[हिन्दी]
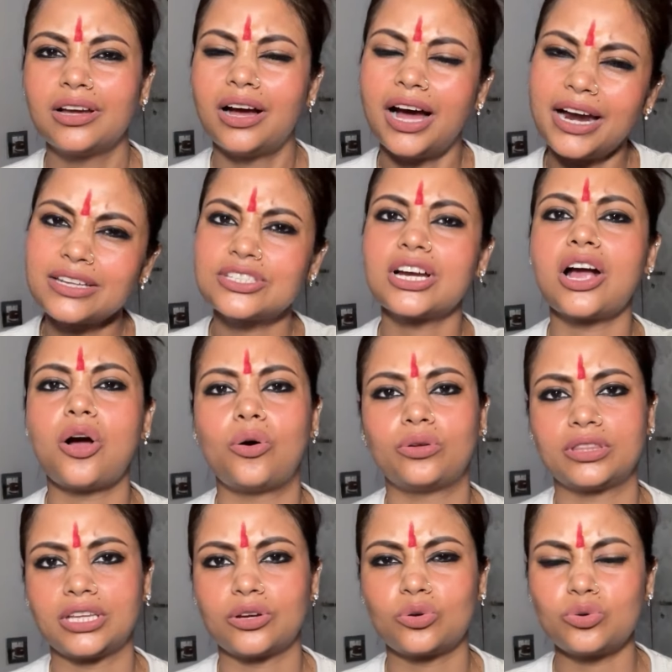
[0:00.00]
हर जगह
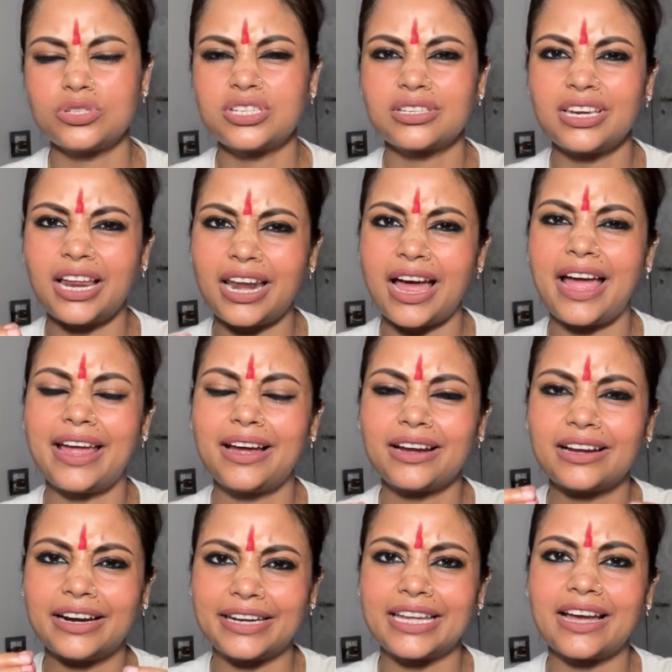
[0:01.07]
होते हैं कुछ
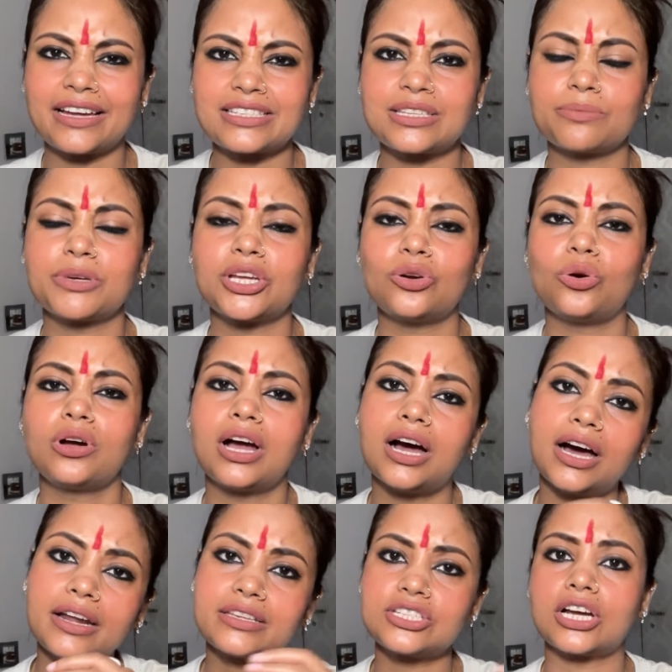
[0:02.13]
नलायक घटिया किस्म के लोग
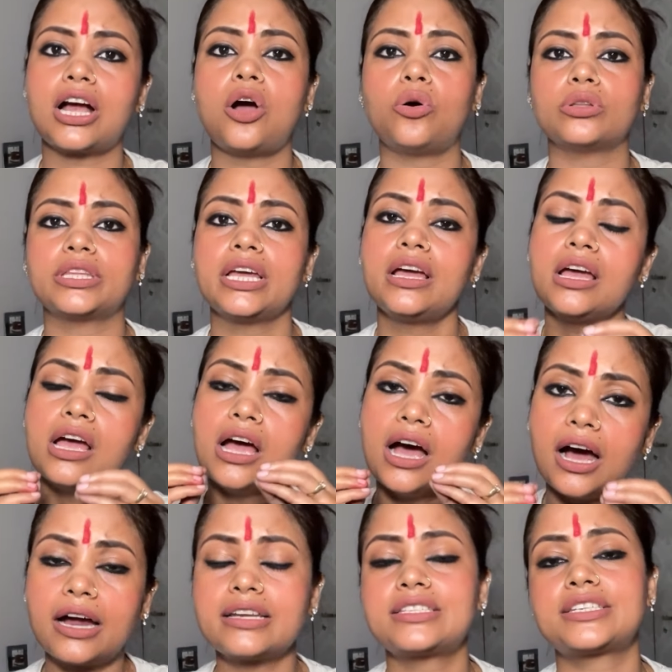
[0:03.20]
हर जगह होते हैं
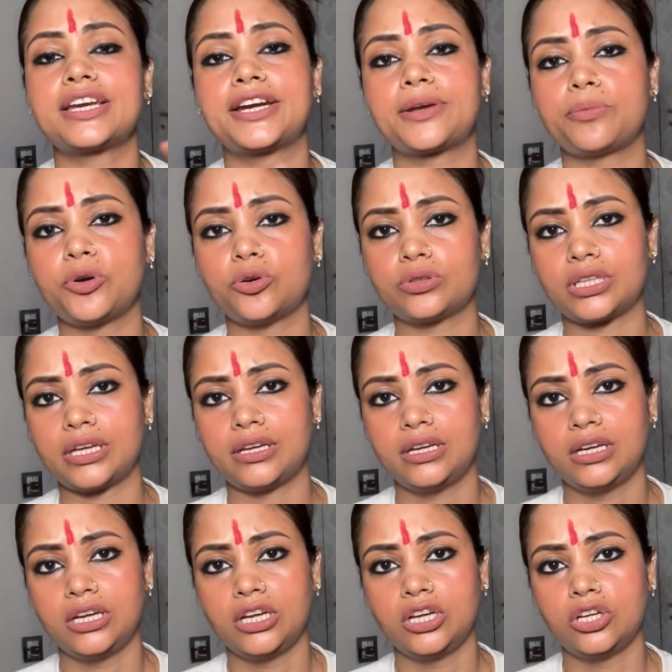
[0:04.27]
हर स्टेट में होते हैं
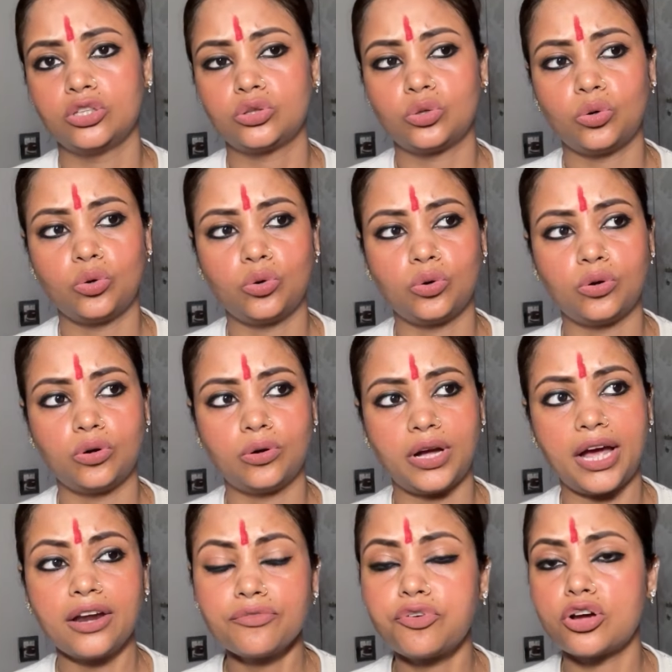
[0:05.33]
तो
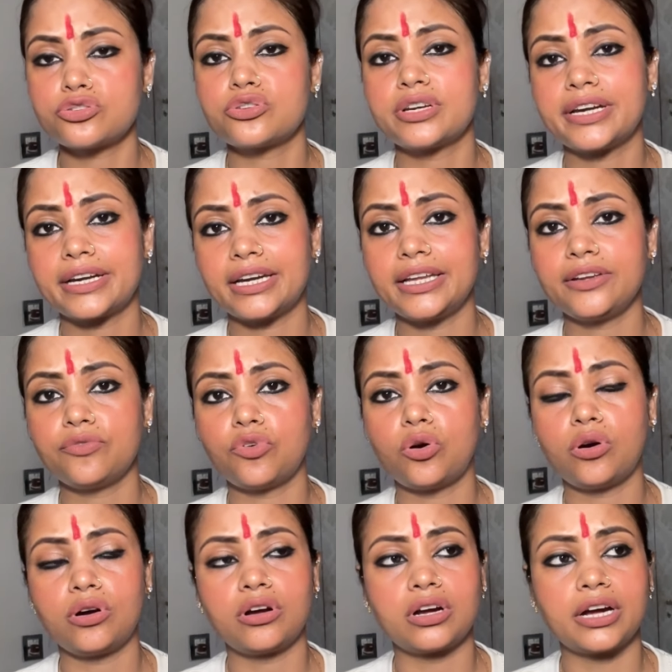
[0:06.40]
अनफॉर्चुनेटली वो
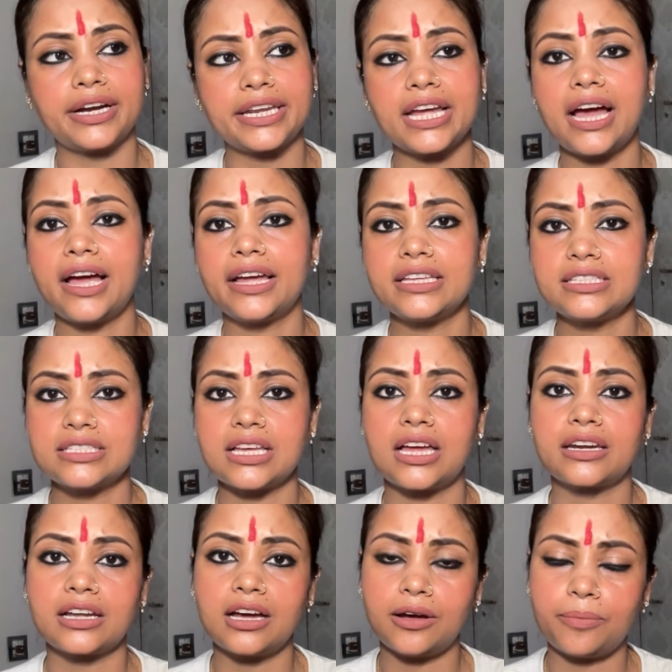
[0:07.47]
घटिया
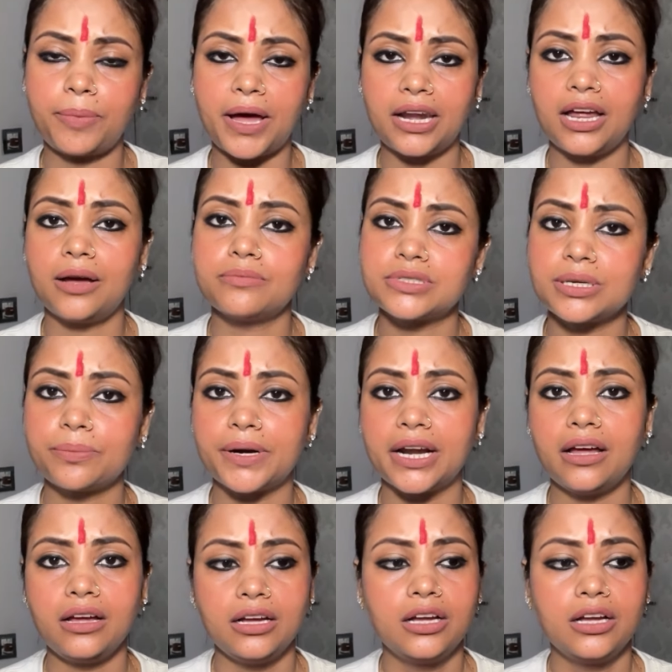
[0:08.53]
इंसान का पाला हमसे पड़ा